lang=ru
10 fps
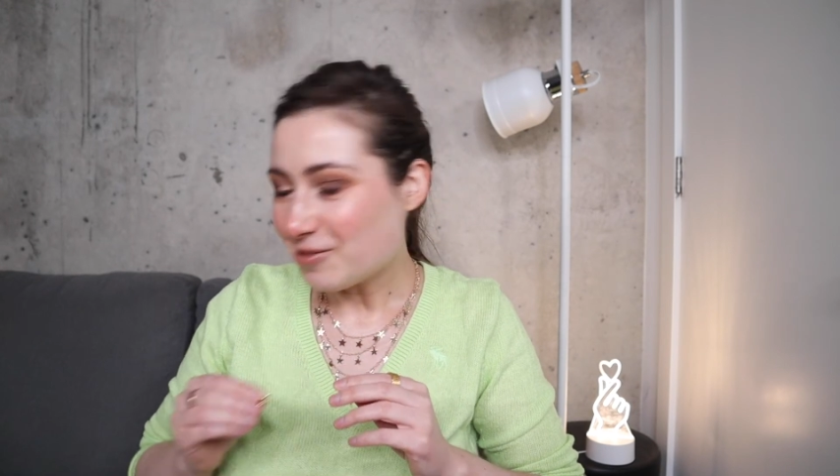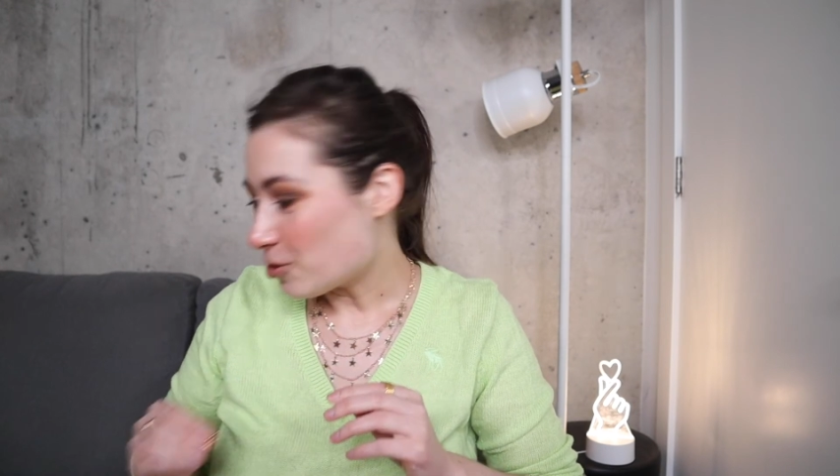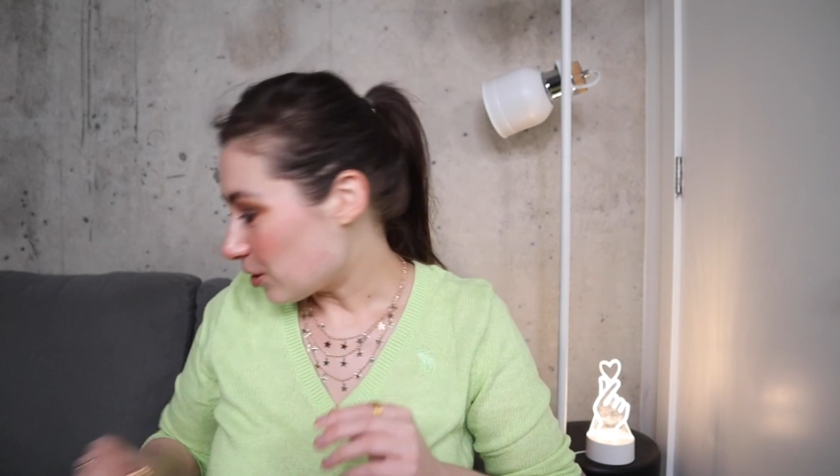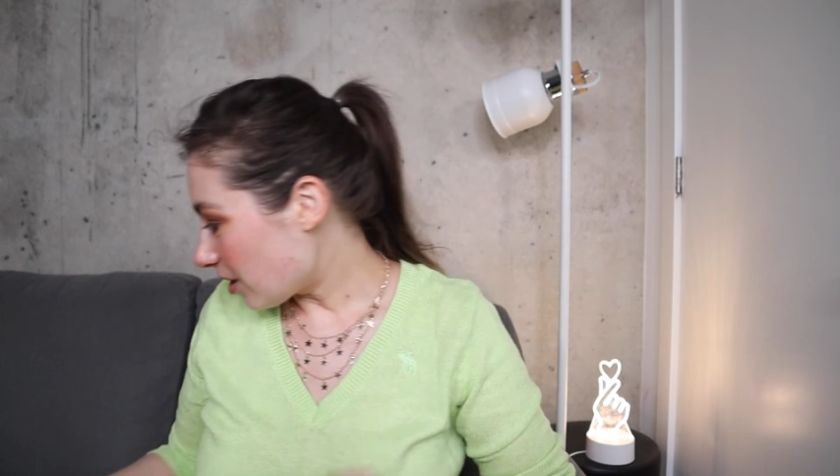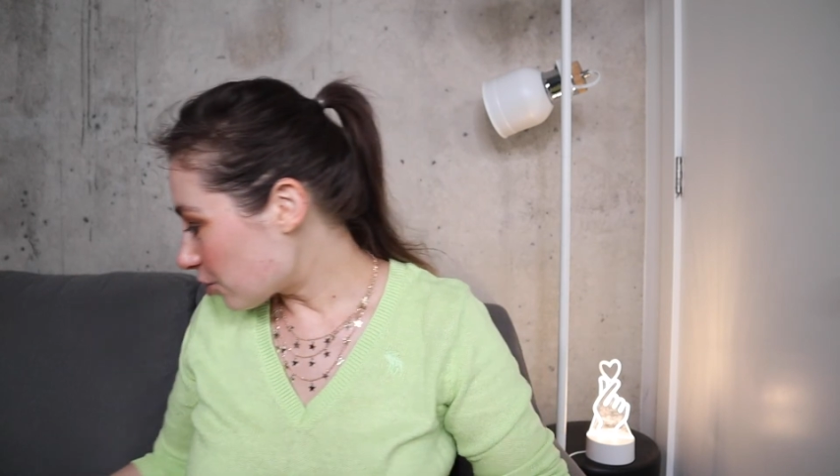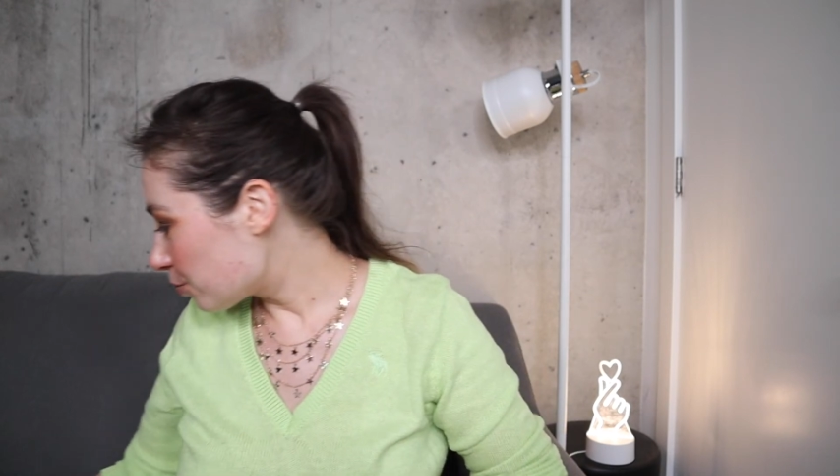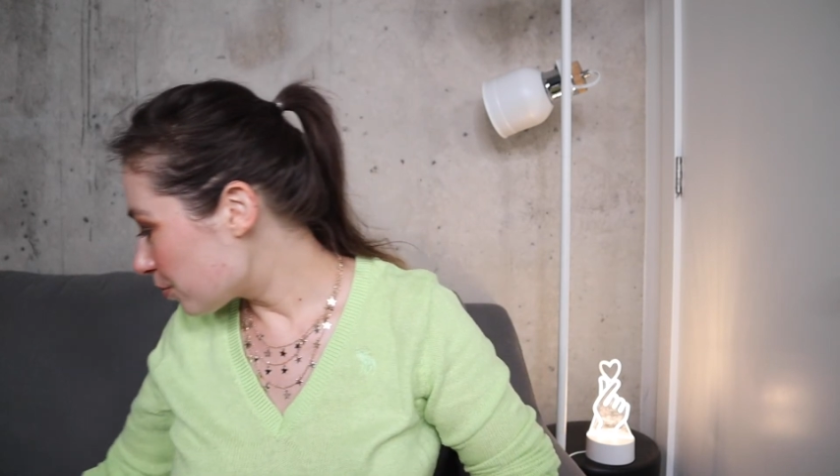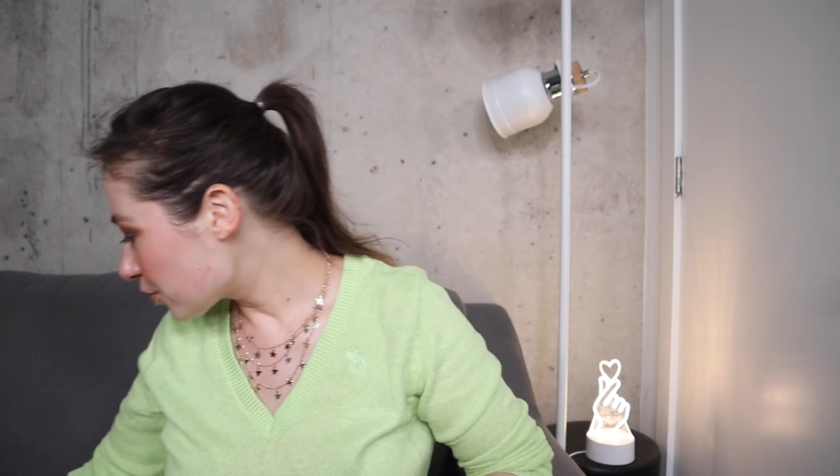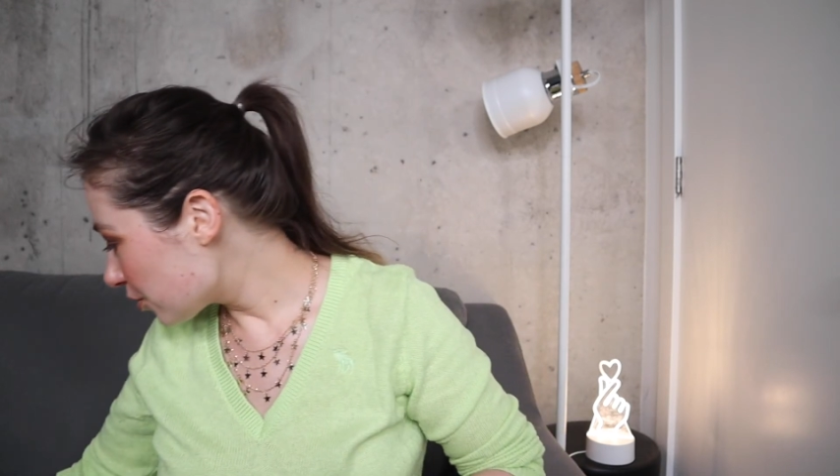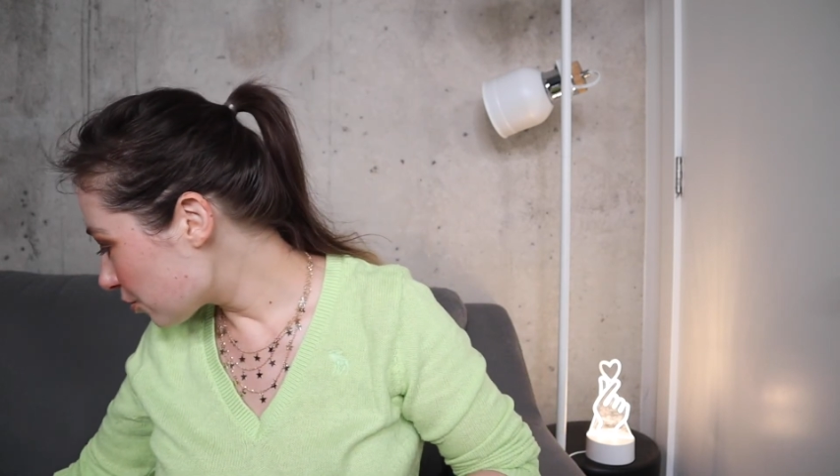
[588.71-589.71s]
Вот, так что
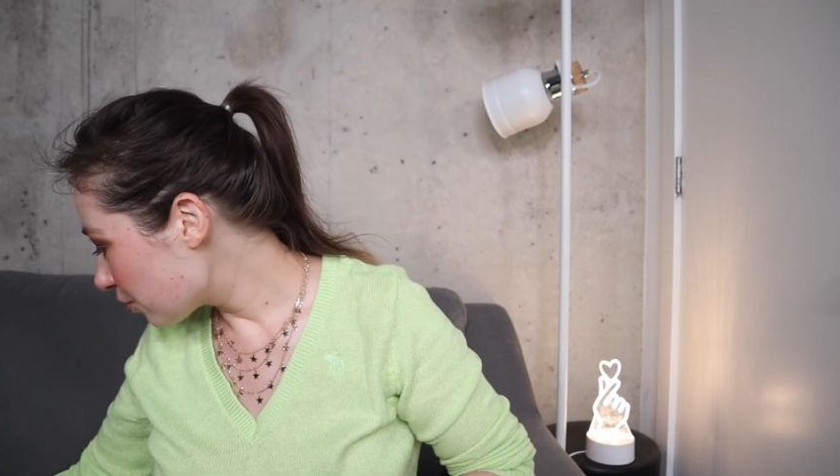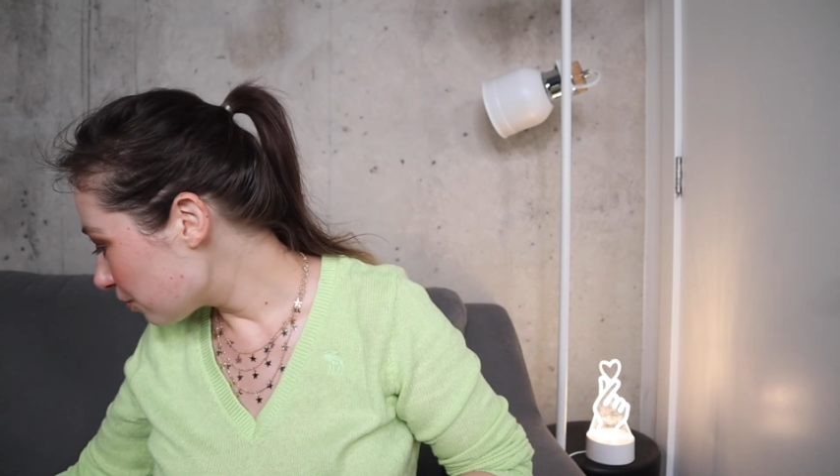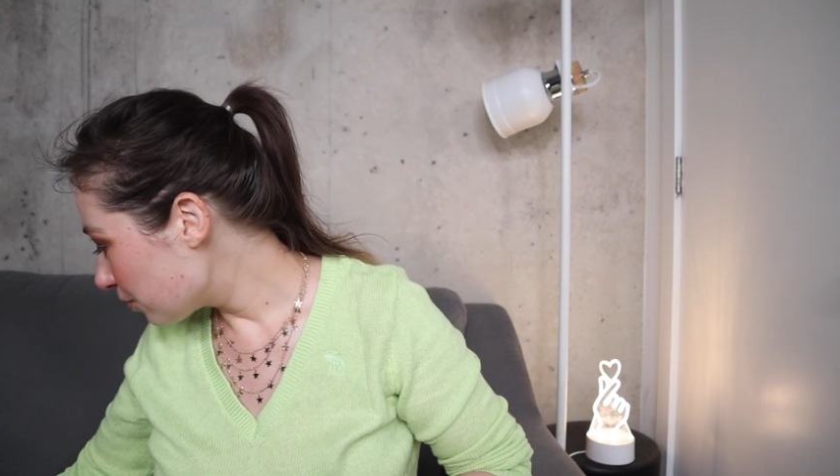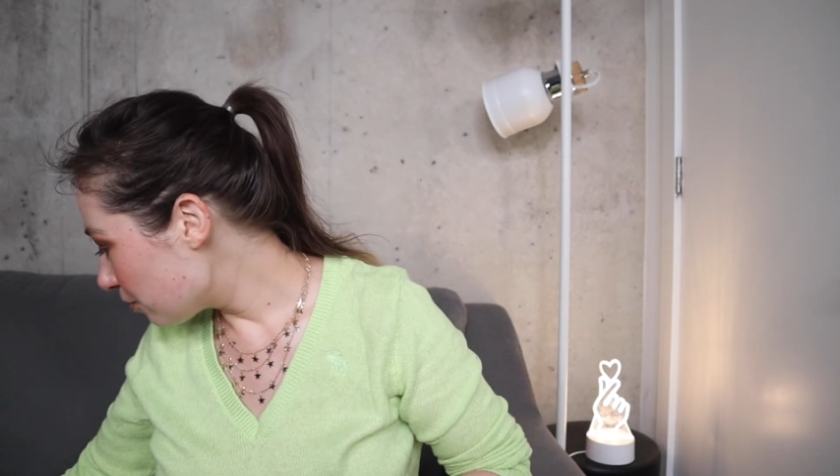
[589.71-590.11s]
пишите, что вы